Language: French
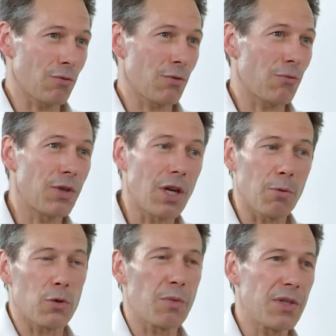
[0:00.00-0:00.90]
Si on fait de la
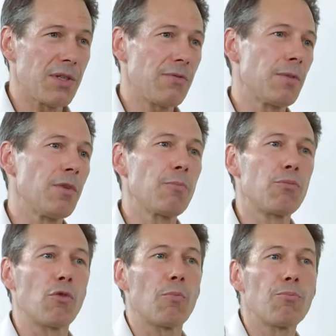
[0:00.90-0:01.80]
prospective, c'est bien
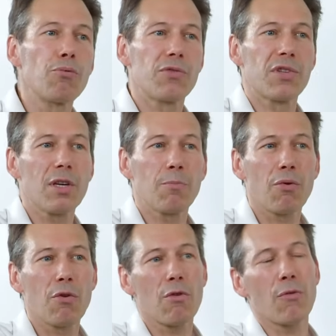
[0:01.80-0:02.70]
pour pousser,
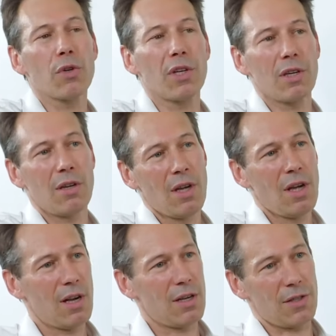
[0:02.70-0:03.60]
provoquer
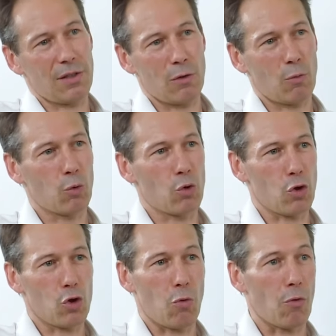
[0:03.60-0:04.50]
un certain nombre de
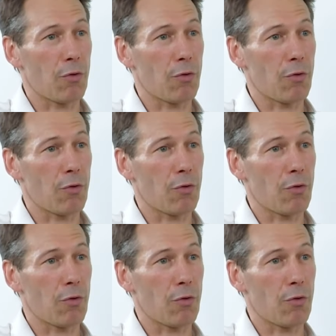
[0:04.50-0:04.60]
changements.